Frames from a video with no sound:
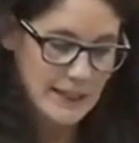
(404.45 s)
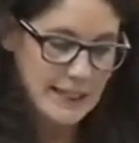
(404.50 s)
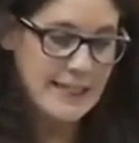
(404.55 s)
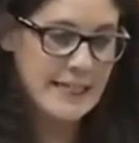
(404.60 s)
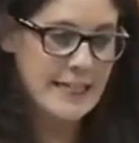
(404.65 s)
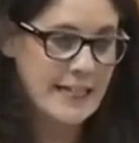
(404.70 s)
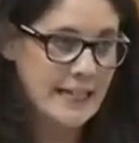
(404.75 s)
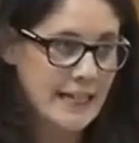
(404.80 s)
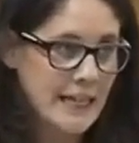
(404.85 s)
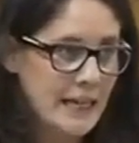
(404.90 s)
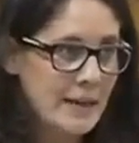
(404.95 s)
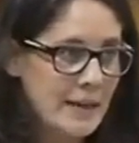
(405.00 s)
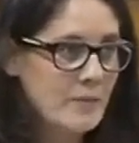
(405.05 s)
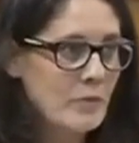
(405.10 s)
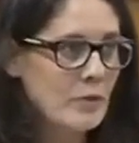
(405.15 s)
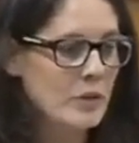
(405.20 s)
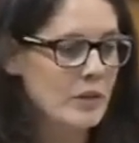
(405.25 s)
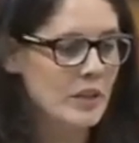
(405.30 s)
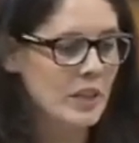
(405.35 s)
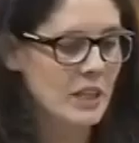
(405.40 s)
Y
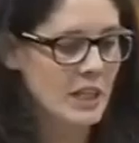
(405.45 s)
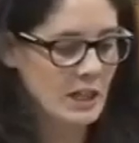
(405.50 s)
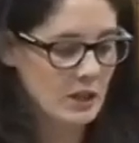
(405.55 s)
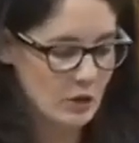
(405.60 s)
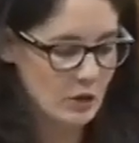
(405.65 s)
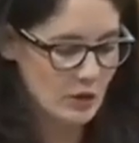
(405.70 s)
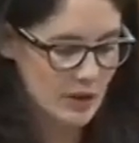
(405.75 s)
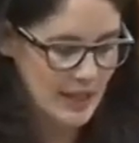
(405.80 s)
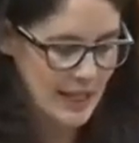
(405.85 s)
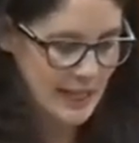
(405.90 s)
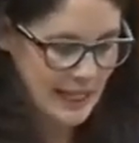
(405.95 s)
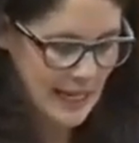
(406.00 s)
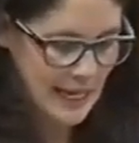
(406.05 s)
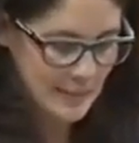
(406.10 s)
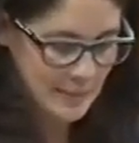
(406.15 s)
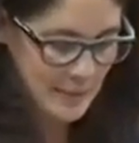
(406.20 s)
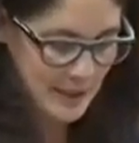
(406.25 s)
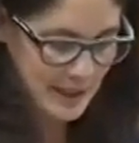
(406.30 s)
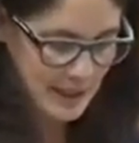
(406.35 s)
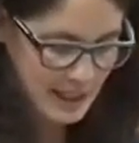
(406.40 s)
creemos desde Izquierda Unida que
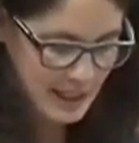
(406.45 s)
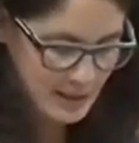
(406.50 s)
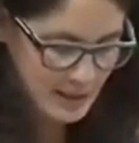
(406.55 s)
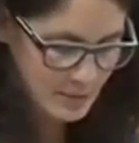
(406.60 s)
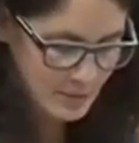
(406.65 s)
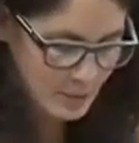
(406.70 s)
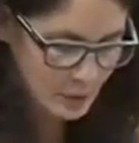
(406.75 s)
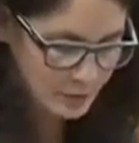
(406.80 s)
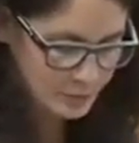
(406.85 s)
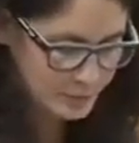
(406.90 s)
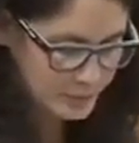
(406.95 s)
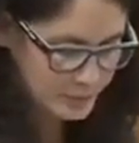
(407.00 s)
hay mecanismos